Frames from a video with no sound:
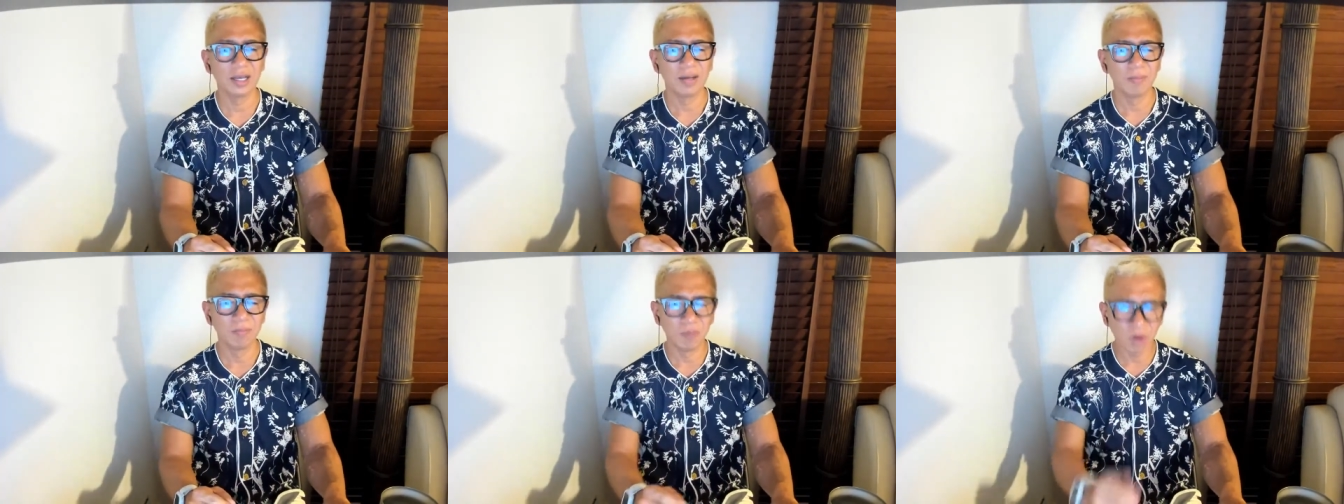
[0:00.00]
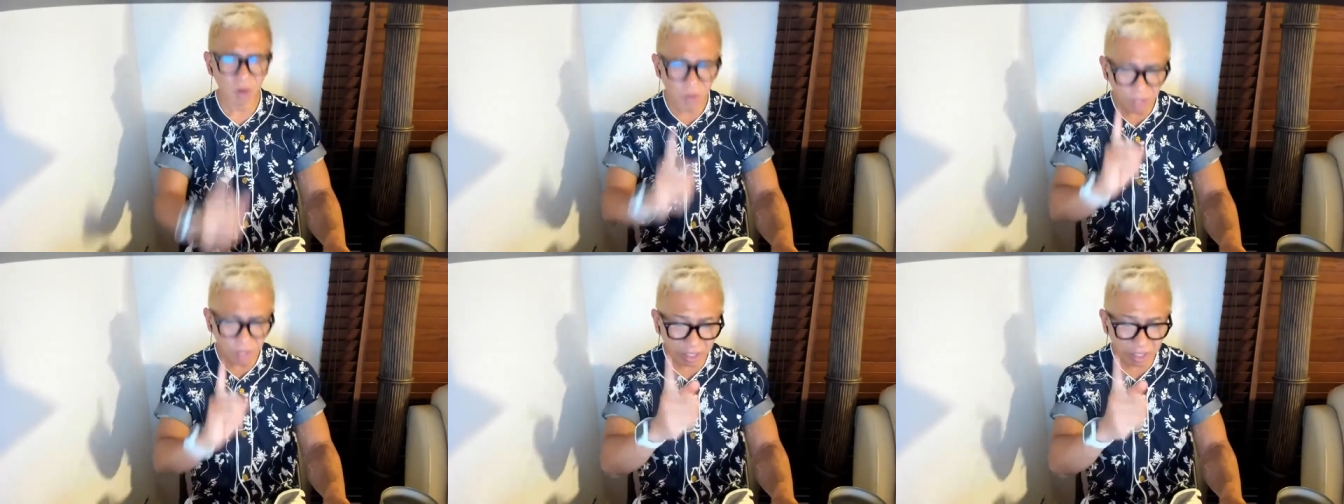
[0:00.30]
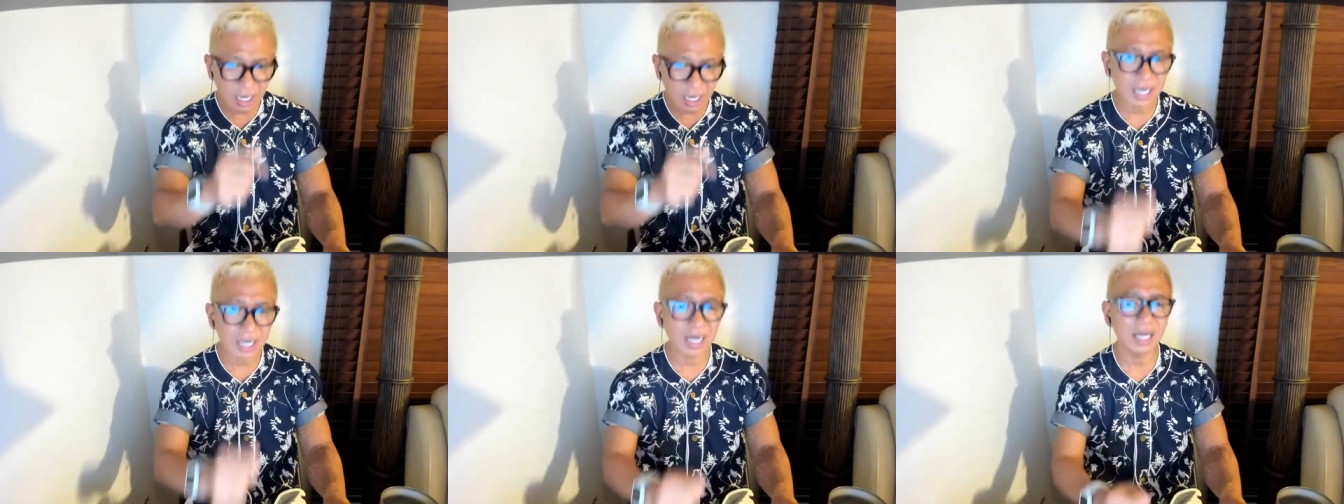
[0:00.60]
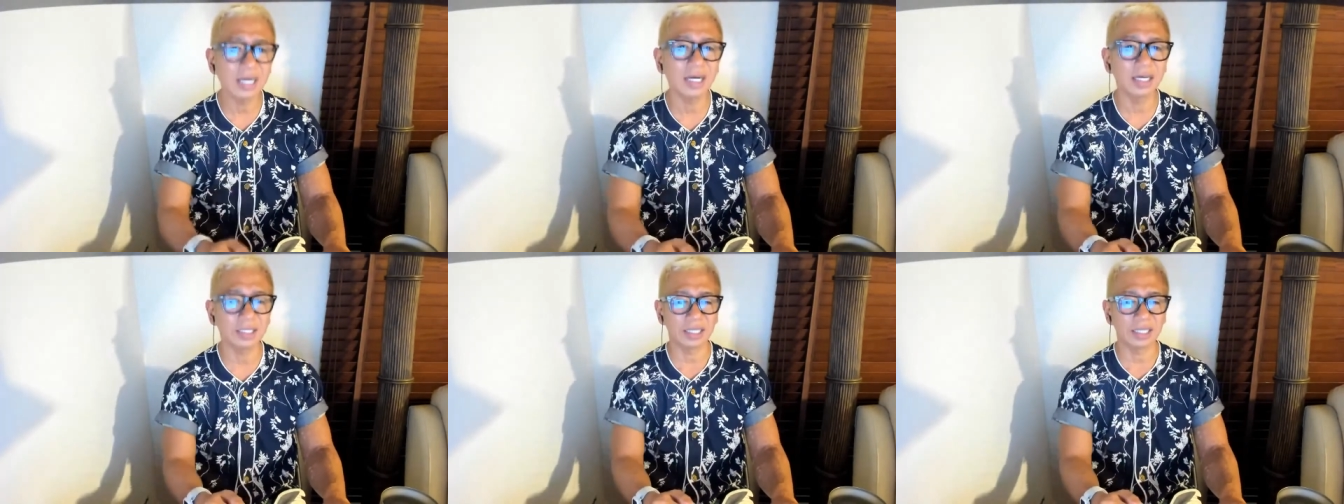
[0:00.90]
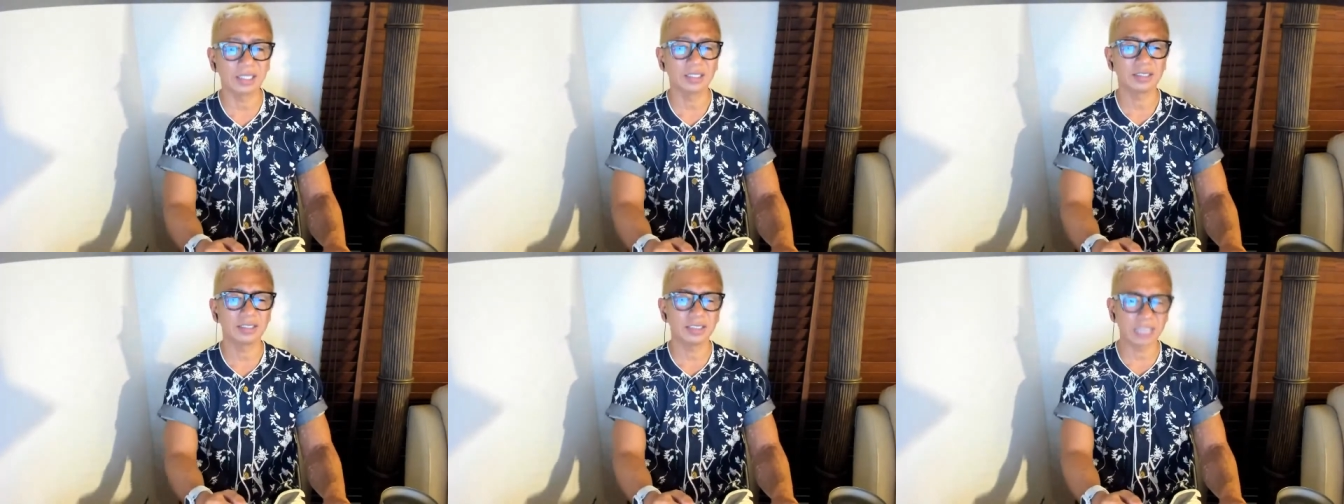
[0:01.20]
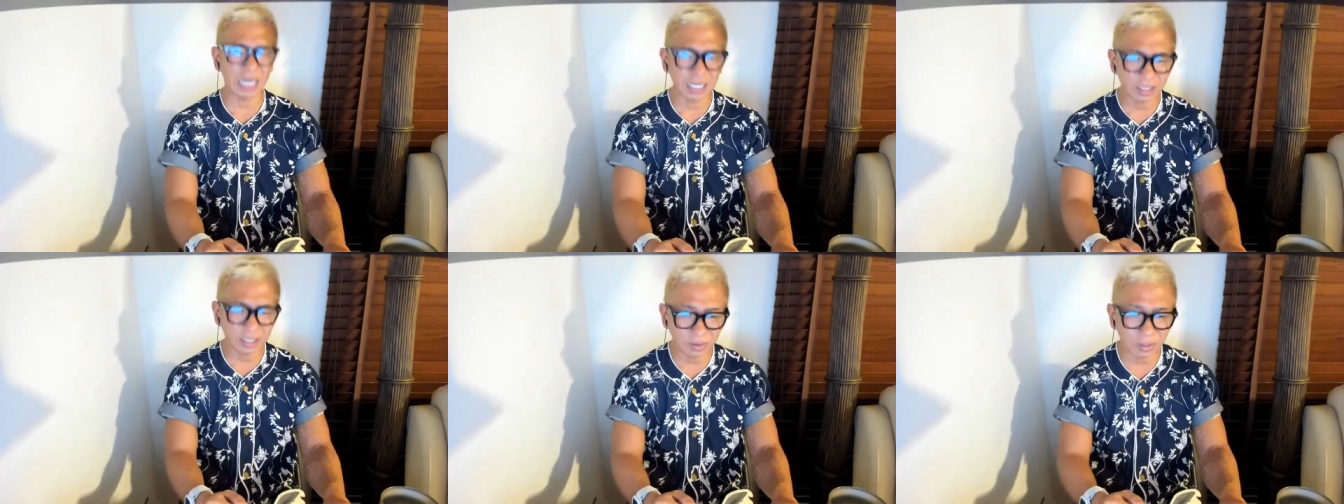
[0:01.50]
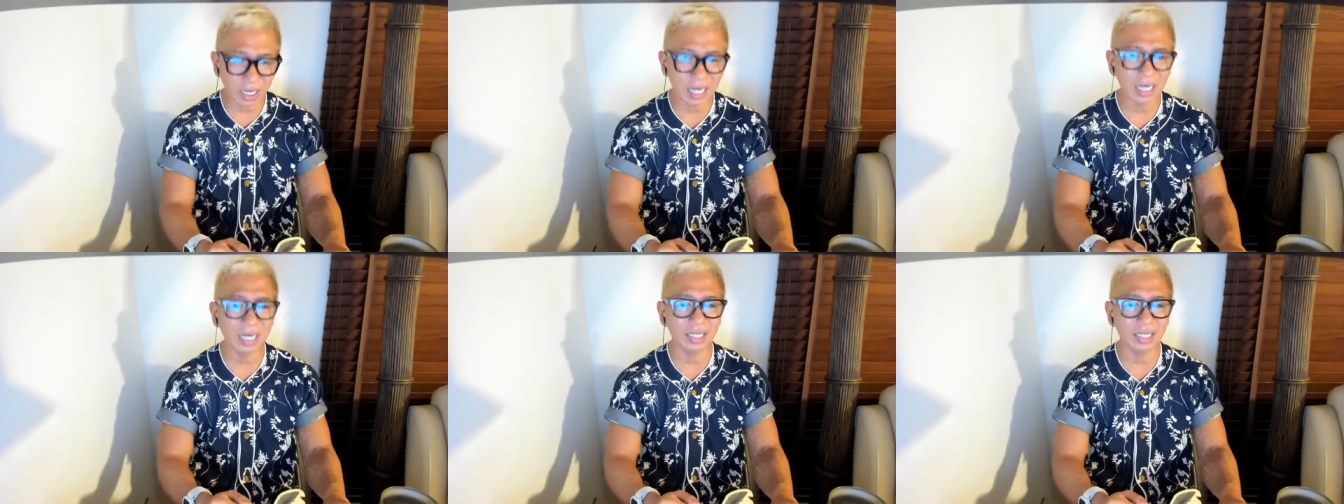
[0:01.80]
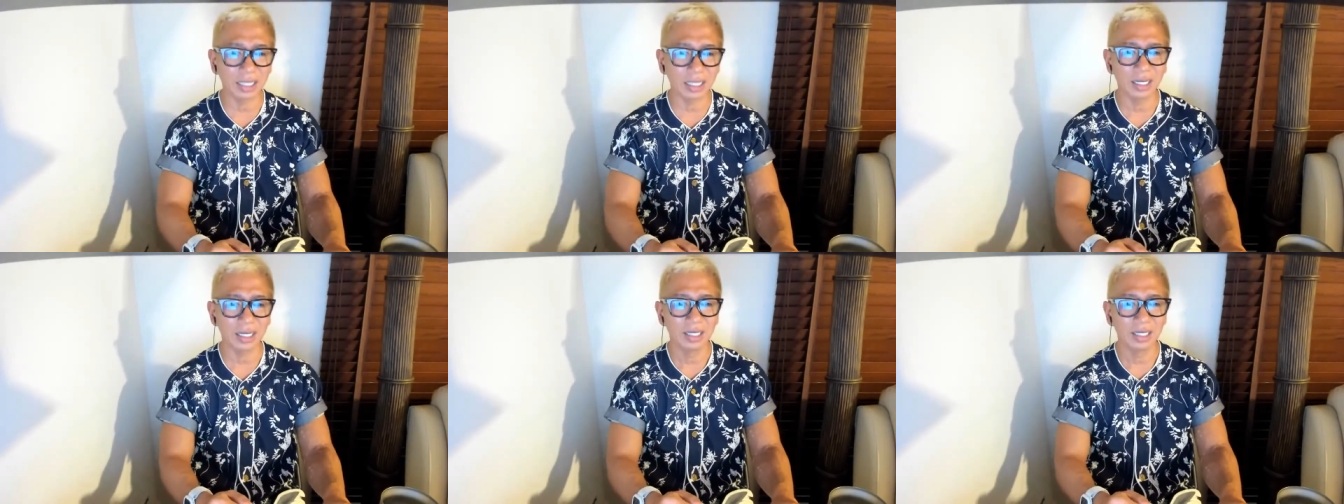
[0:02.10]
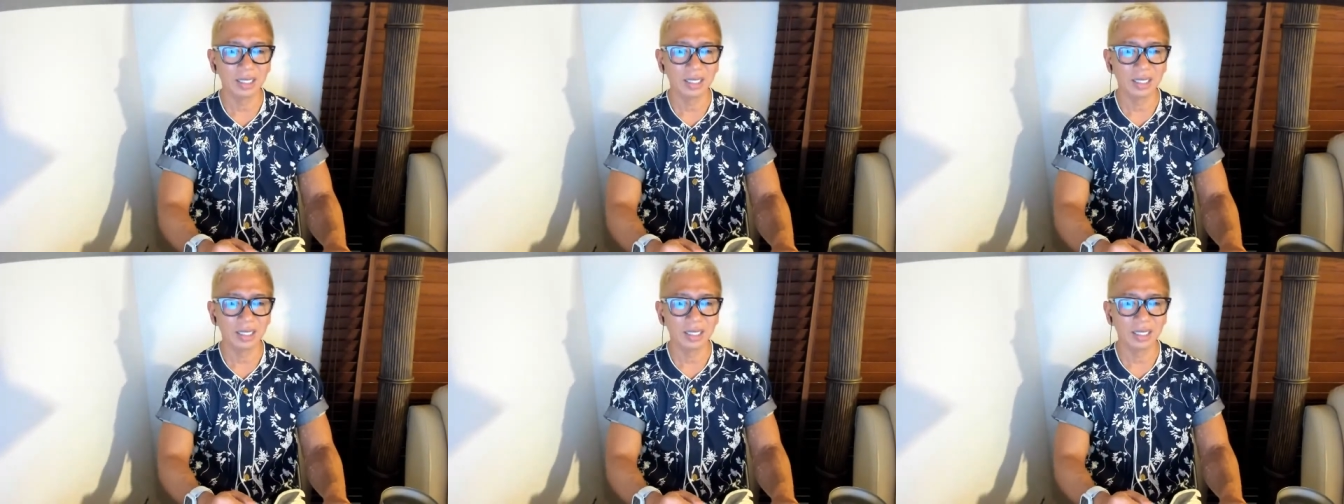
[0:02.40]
もう一回考えて、ちゃんと考えて、